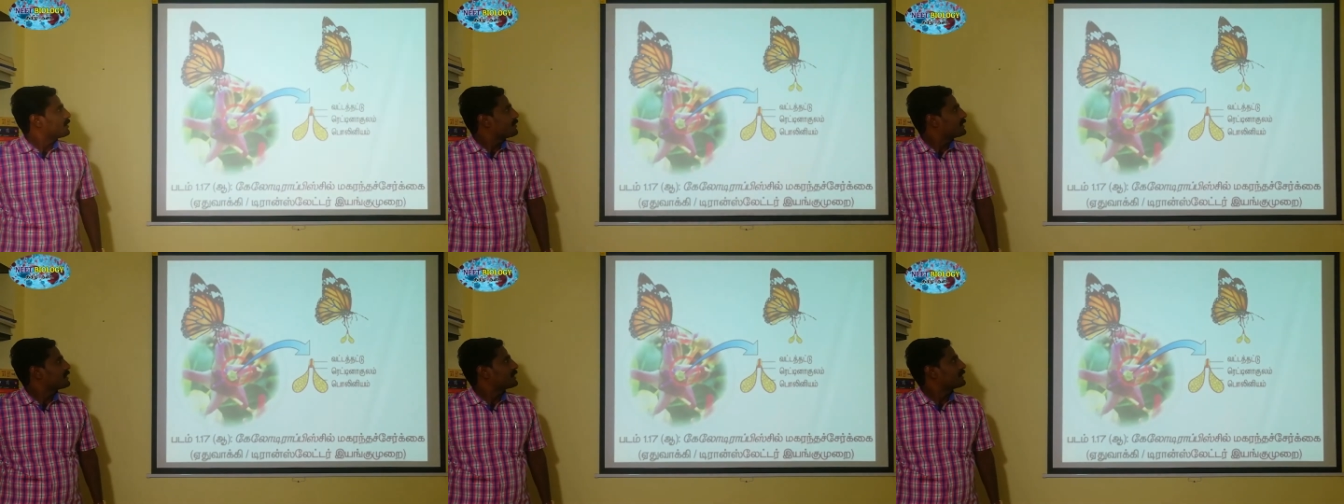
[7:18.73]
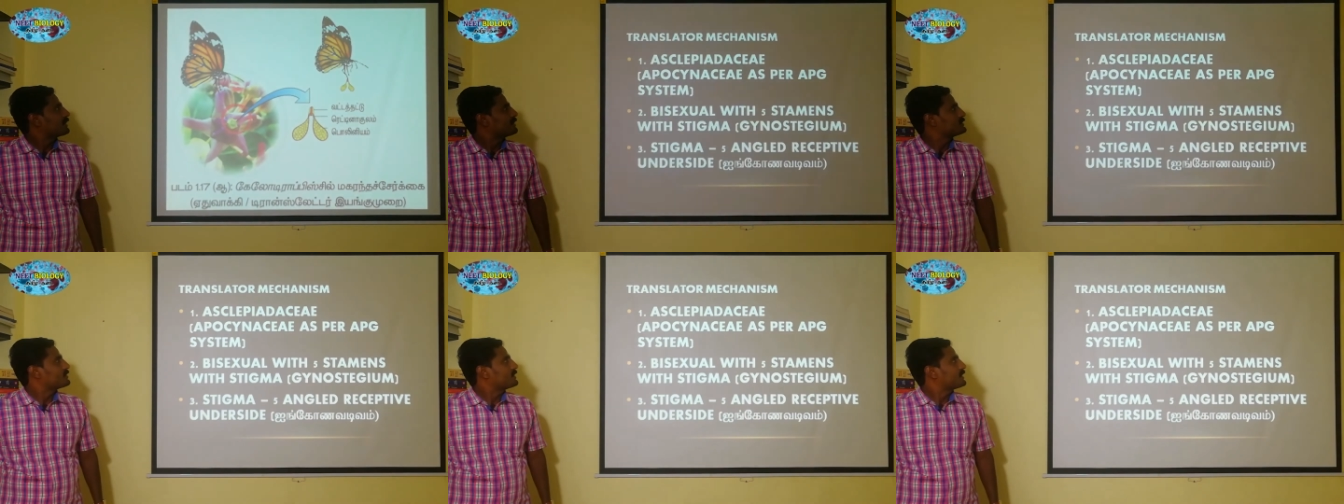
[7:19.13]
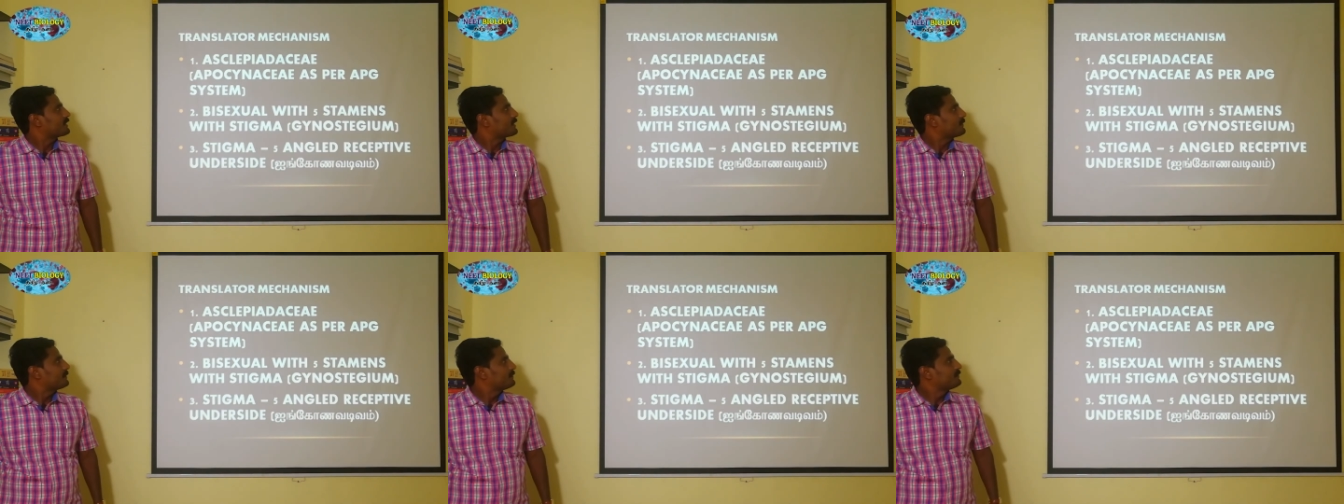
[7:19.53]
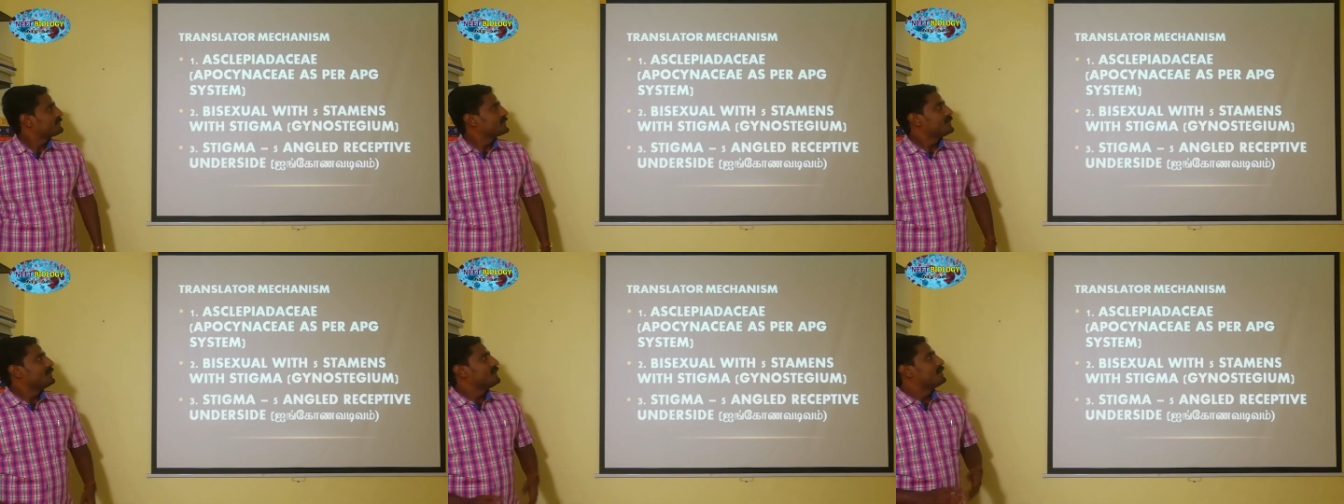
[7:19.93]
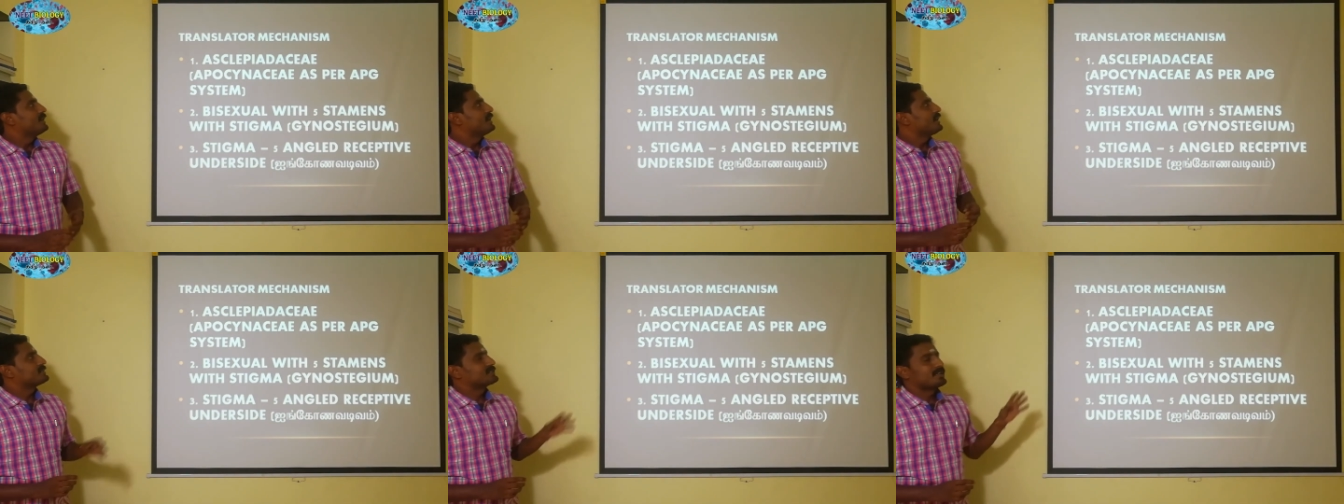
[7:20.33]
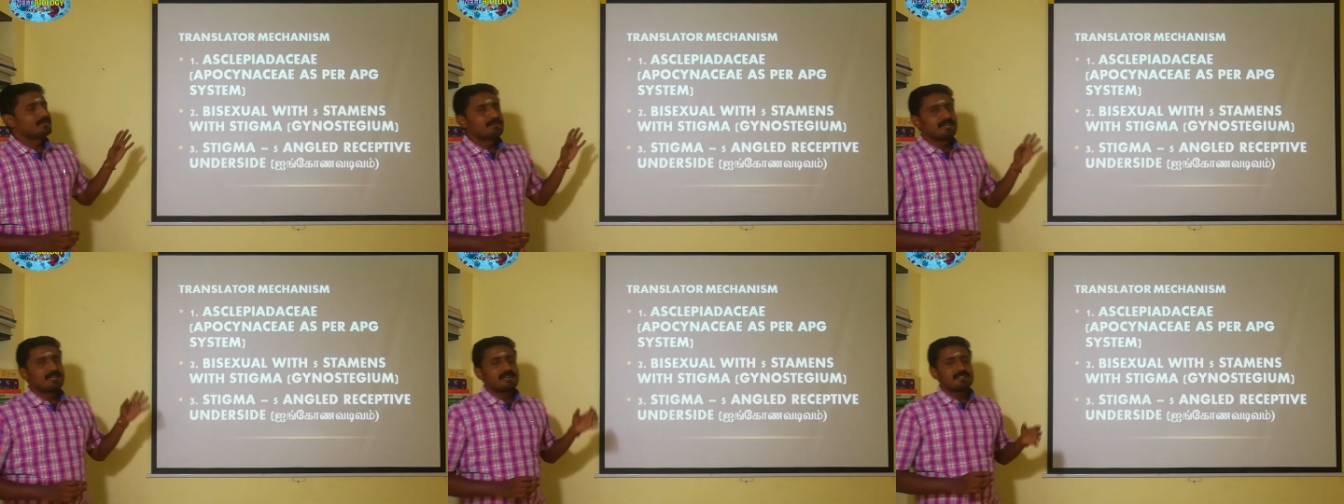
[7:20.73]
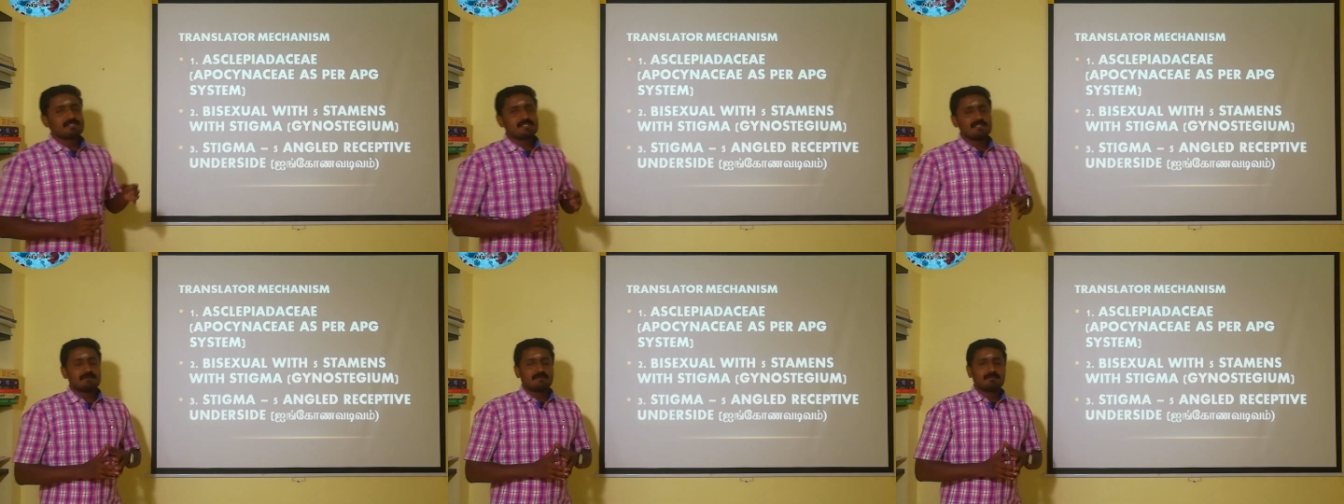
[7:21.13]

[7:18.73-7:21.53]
அப்படிங்கிறத நான் சொல்லிடுறேன் அஸ்கிலபியடைசி